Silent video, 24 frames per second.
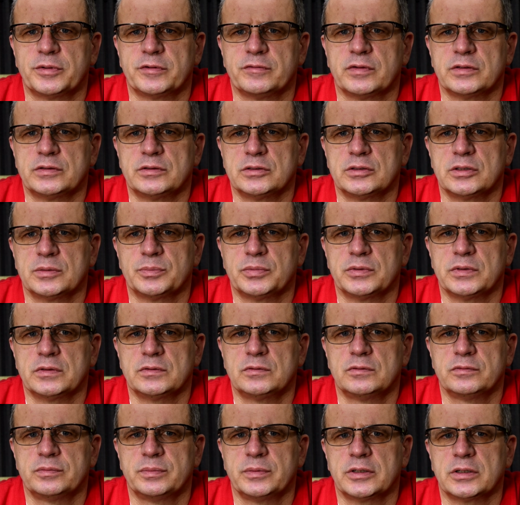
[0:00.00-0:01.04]
prowadzenia
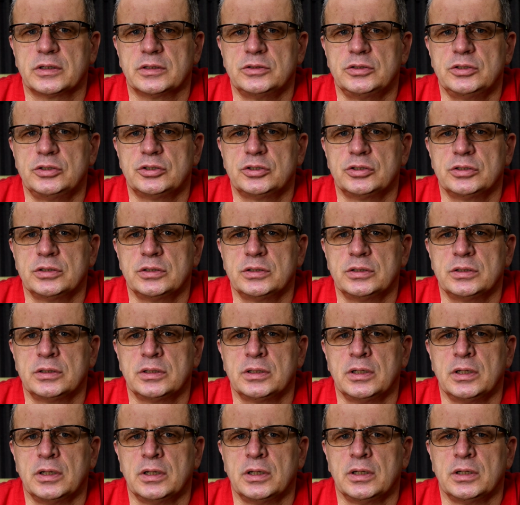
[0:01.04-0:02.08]
pojazdów mechanicznych